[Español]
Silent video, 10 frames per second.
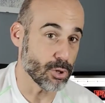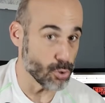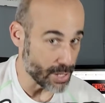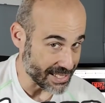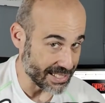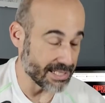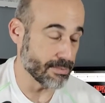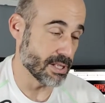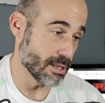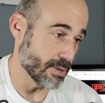no es
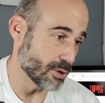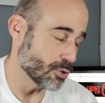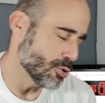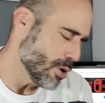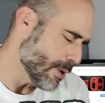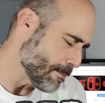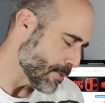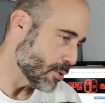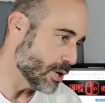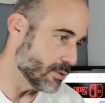exactamente Víctor Sullivan,
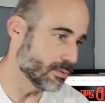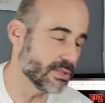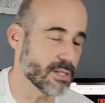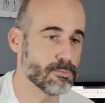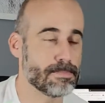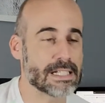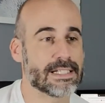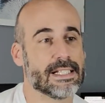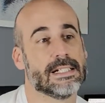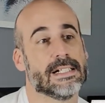pero bueno, tiene un
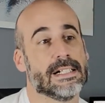pase.